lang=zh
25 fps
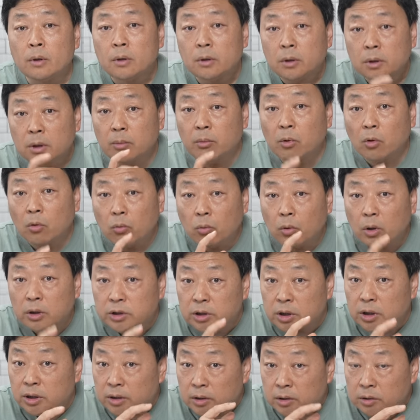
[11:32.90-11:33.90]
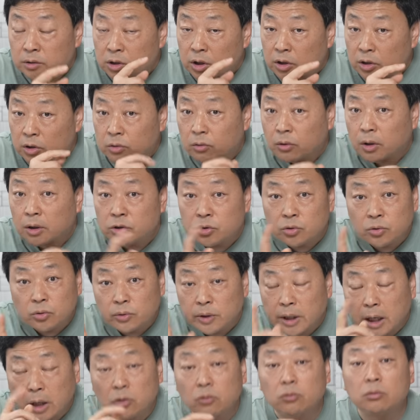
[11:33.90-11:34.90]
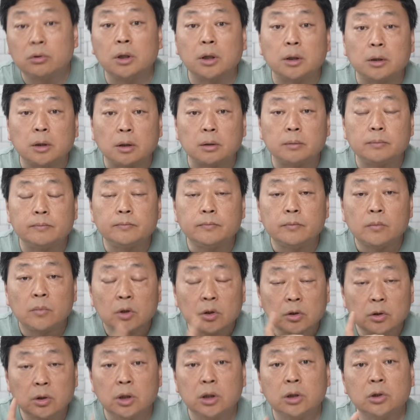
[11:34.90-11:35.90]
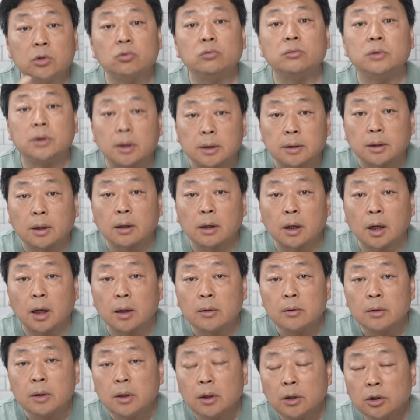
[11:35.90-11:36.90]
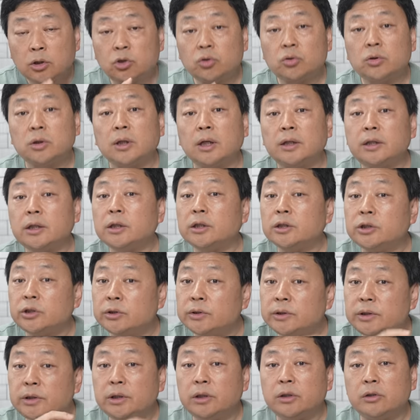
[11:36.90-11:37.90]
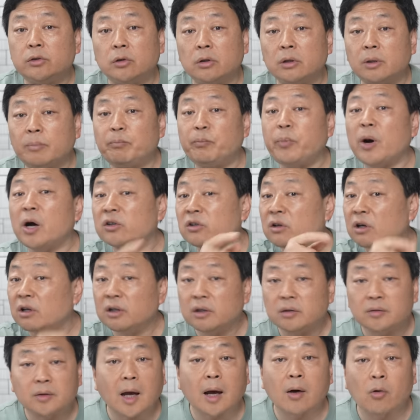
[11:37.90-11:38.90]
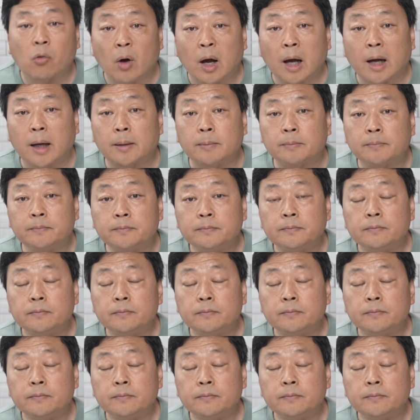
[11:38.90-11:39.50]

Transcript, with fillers: 那么我这这里头啊就有两种可能，第一种可能啊，就是他这个时期里头他傍上了一个大款，